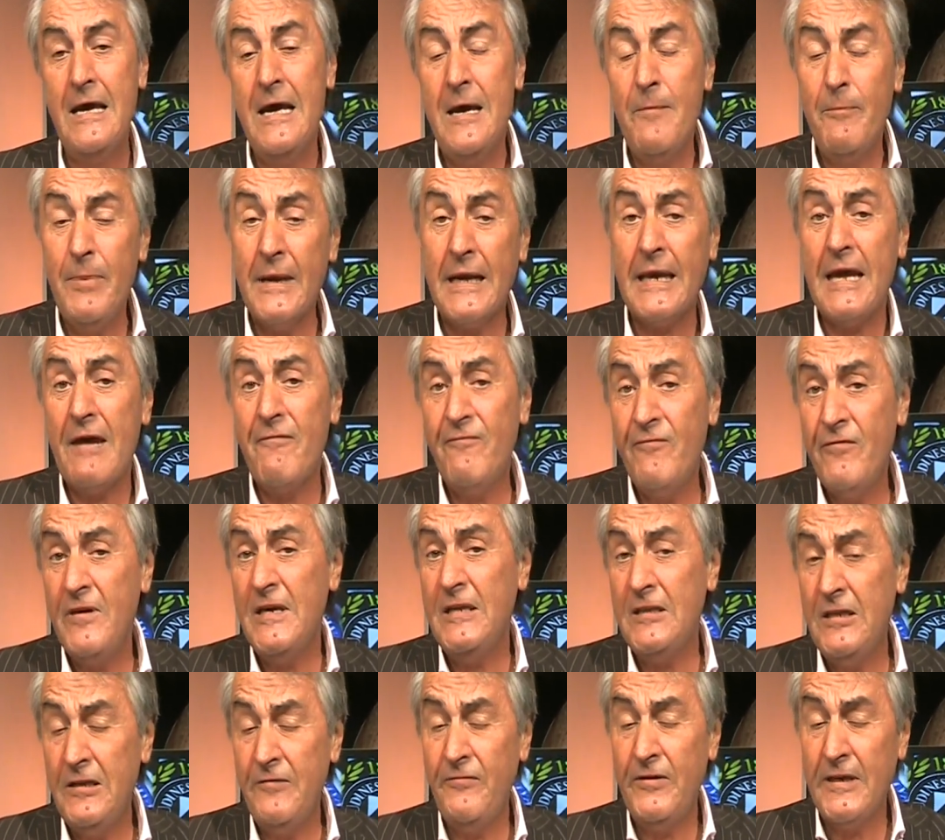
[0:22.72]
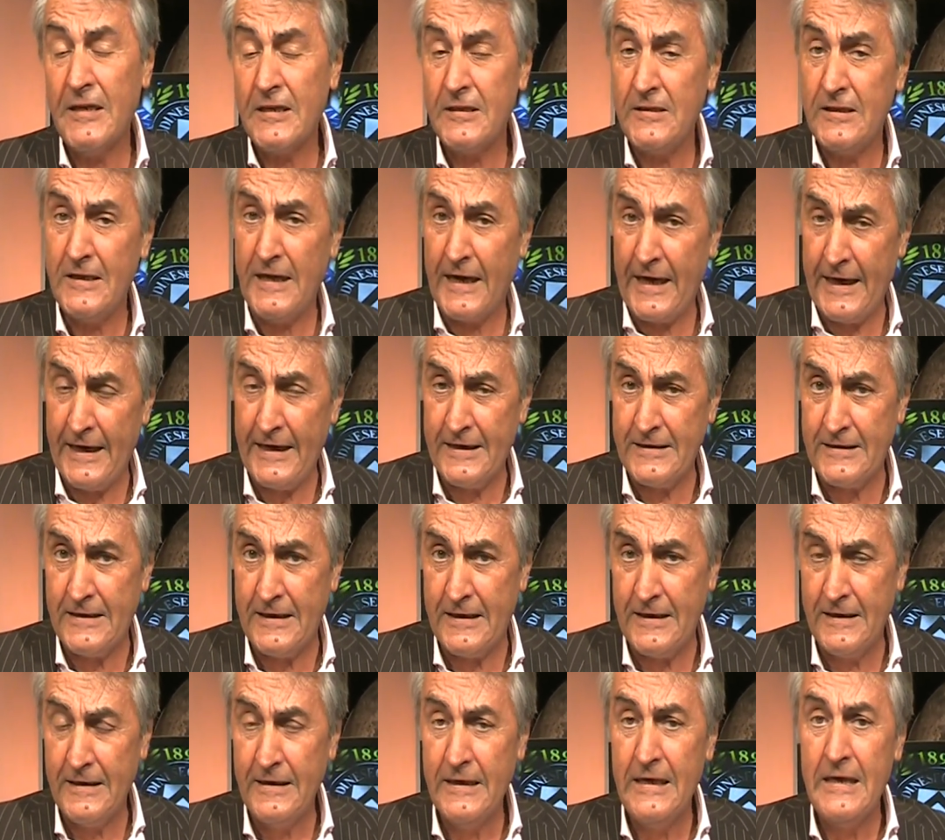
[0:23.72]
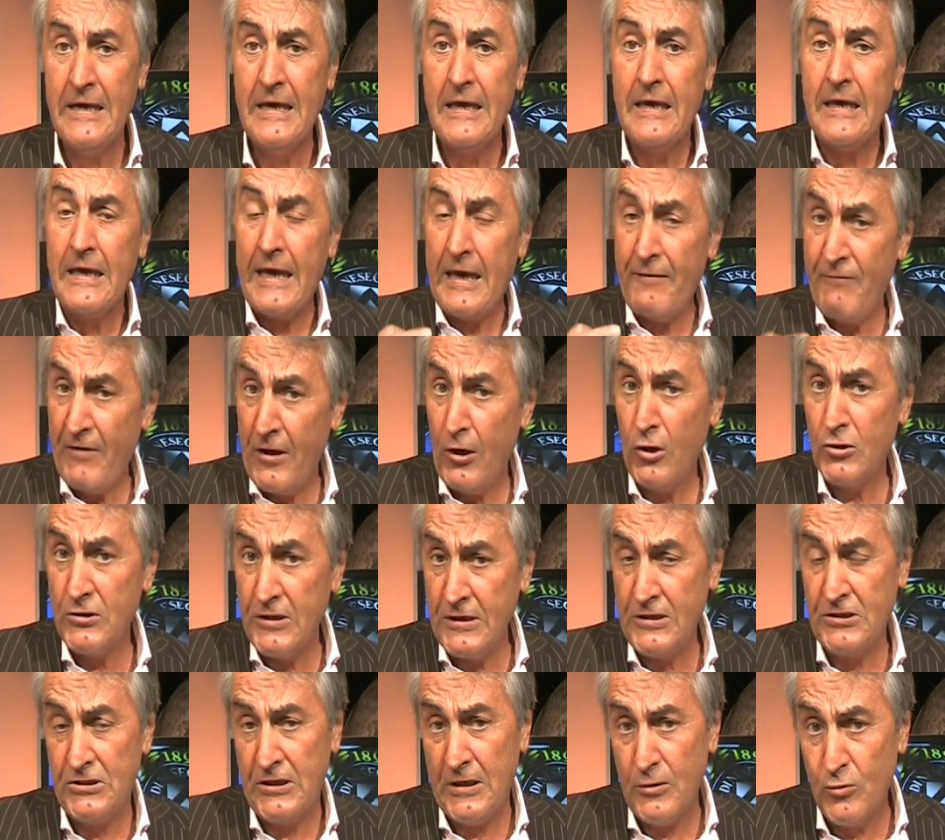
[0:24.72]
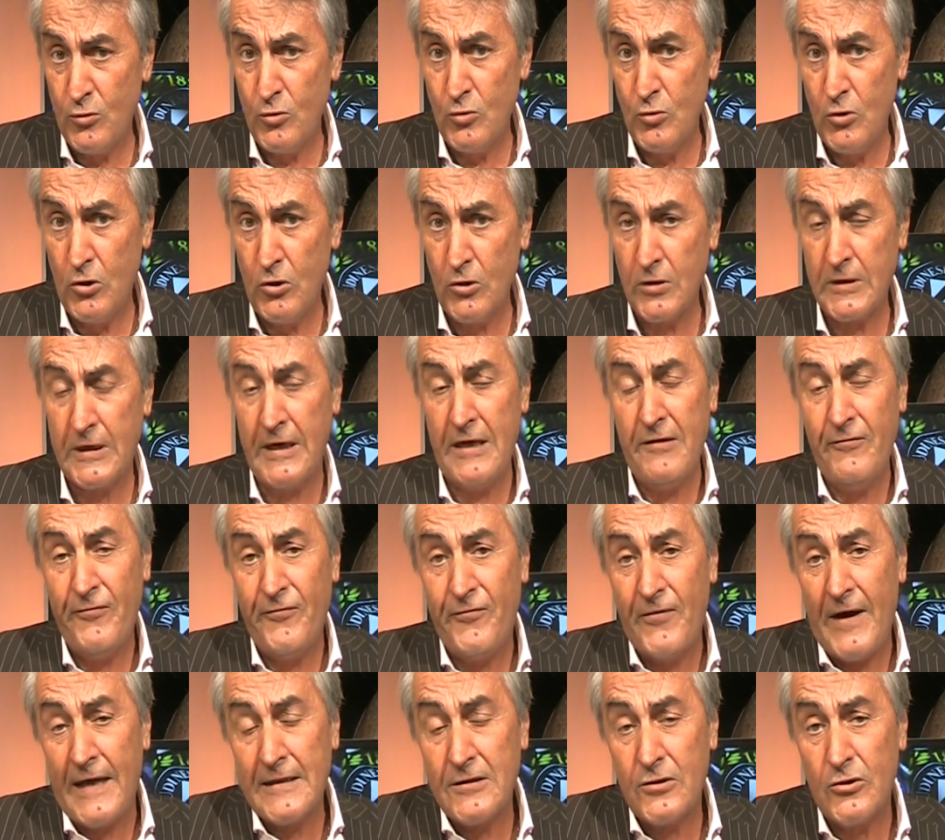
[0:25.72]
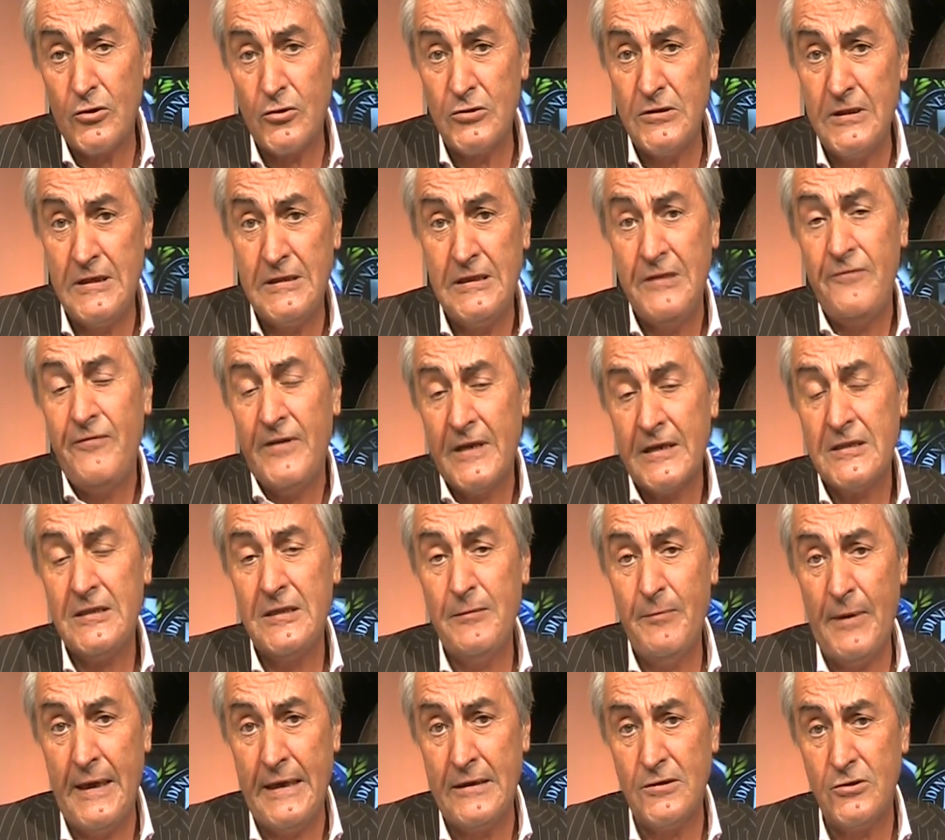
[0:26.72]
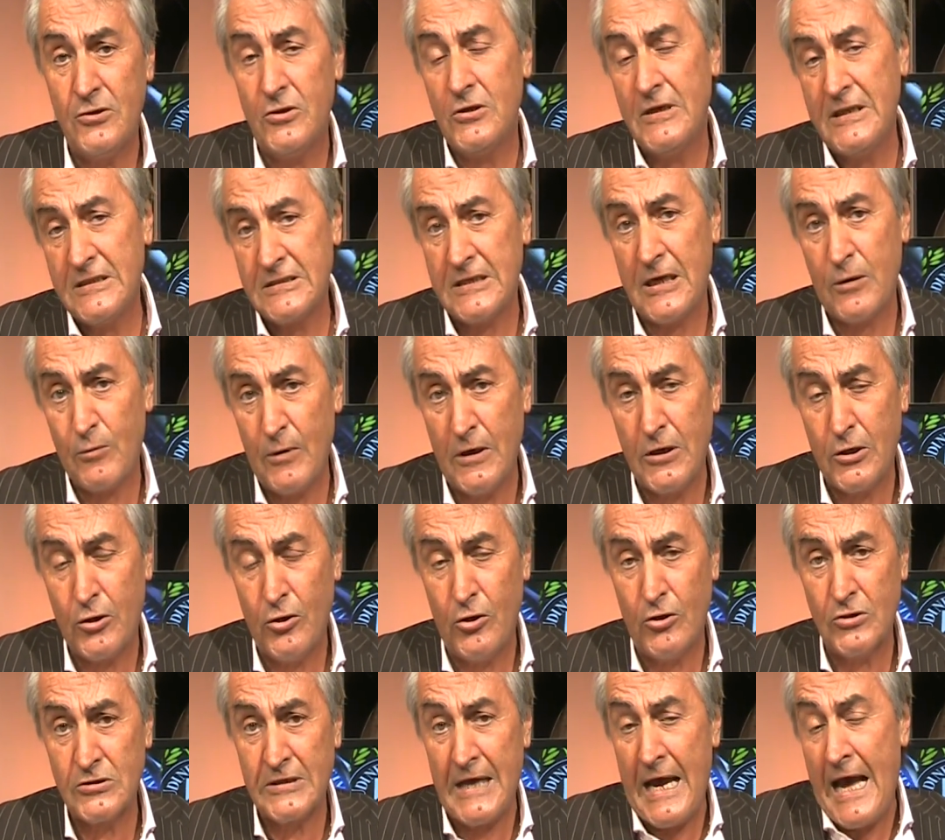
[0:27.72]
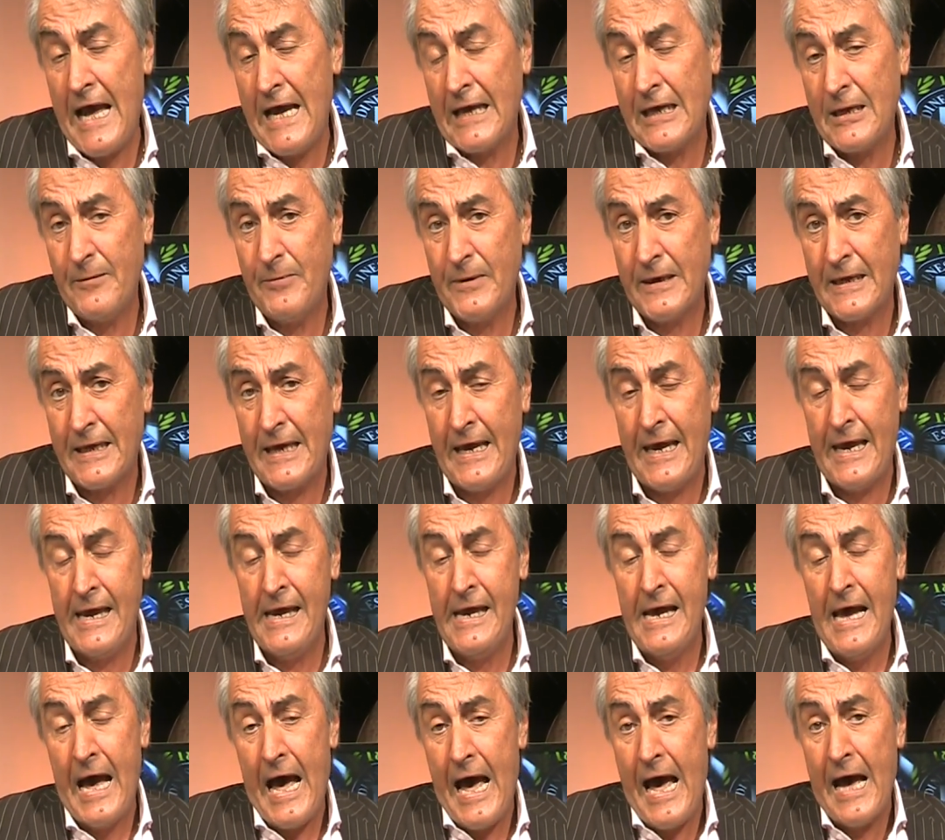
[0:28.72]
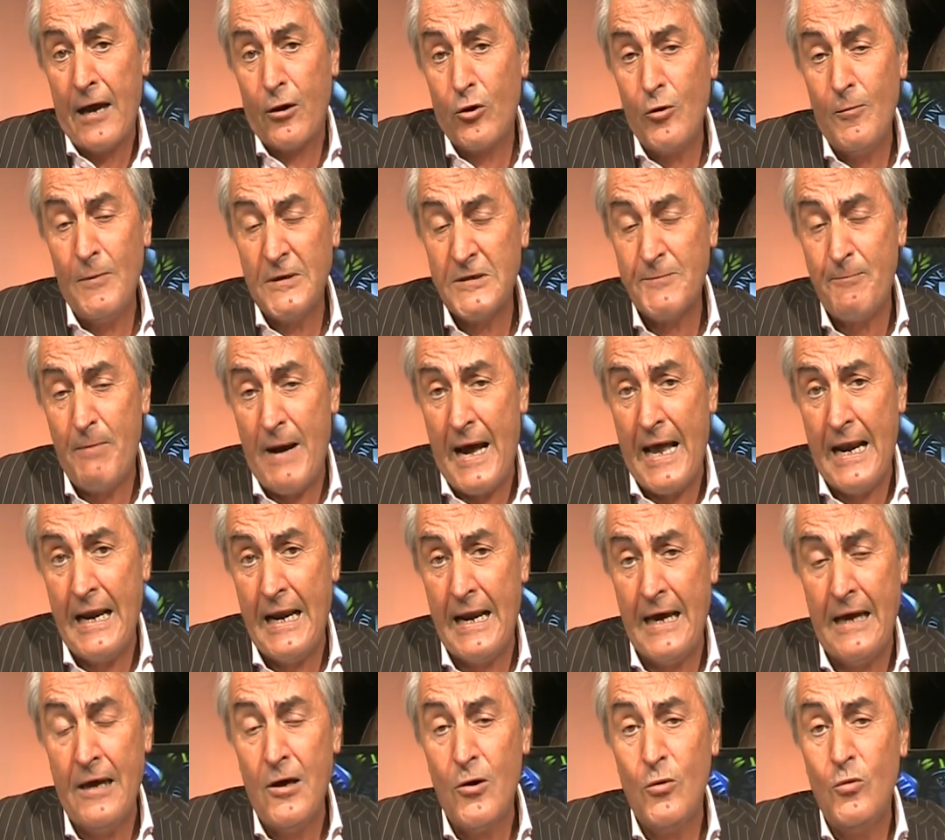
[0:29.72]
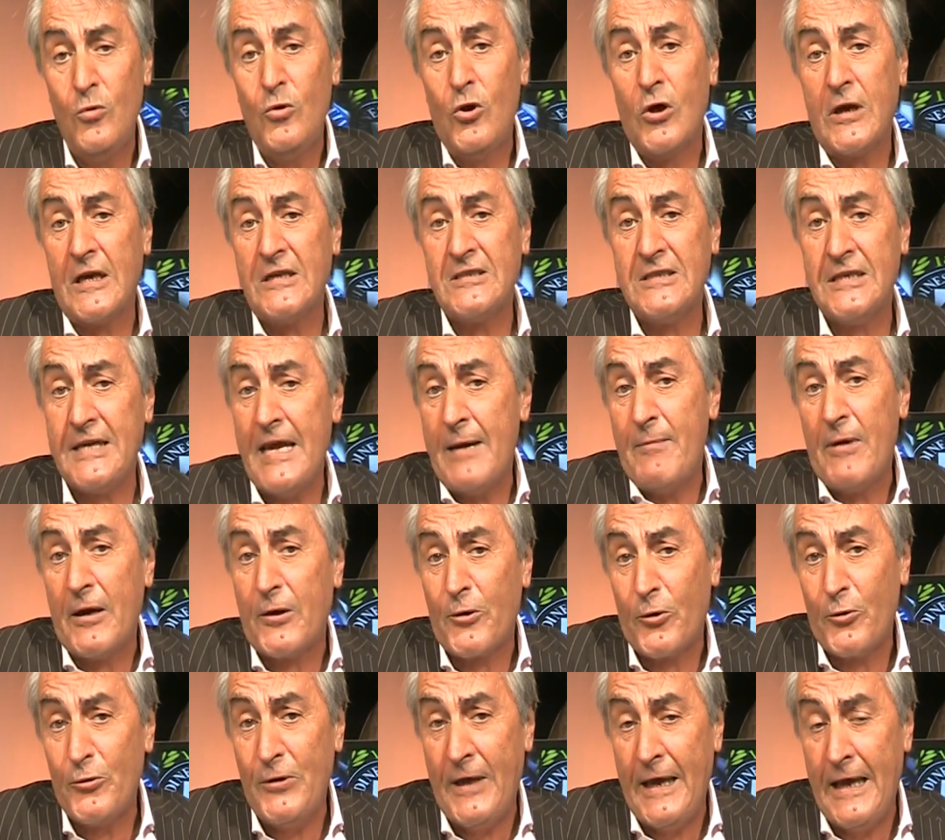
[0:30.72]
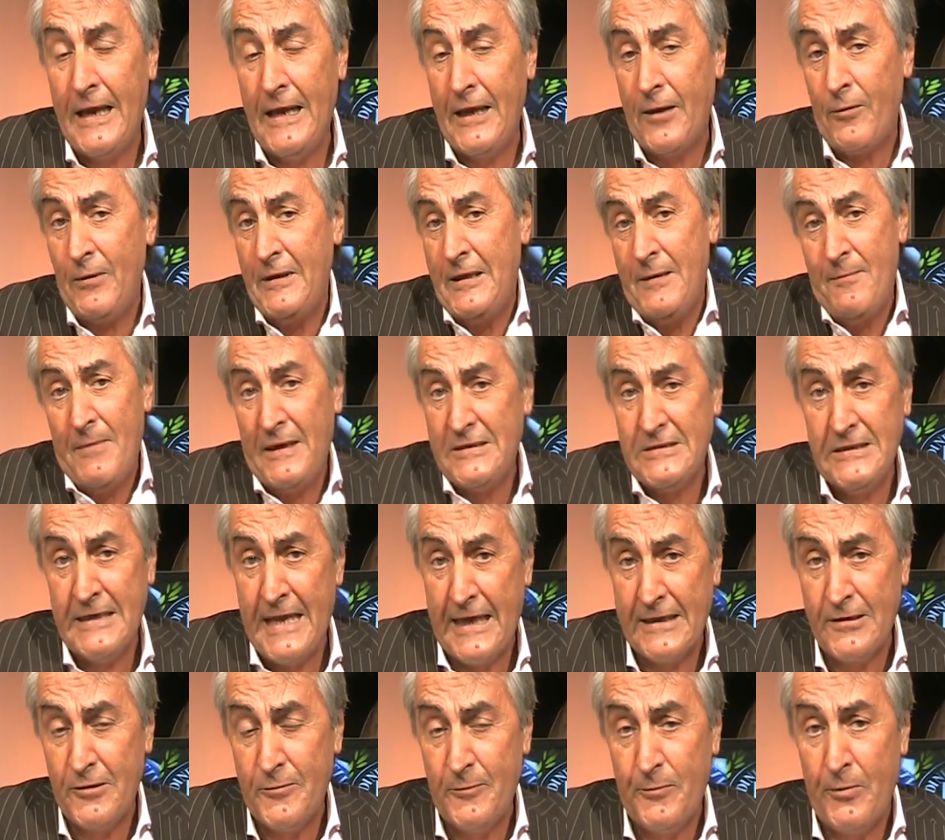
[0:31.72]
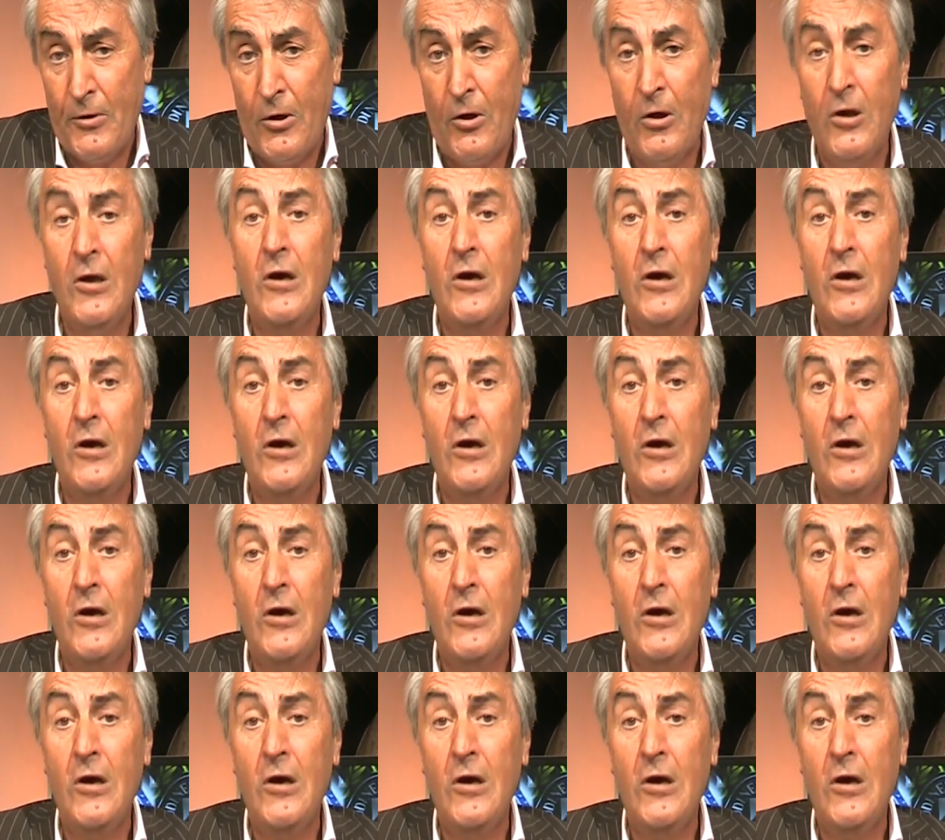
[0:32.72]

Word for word: perché vi divertirete. E ve lo dice uno che in fatto di divertimento ne sa qualcosa, anche perché ha come spalla uno che si chiama Crudeli, quindi immaginate un po'.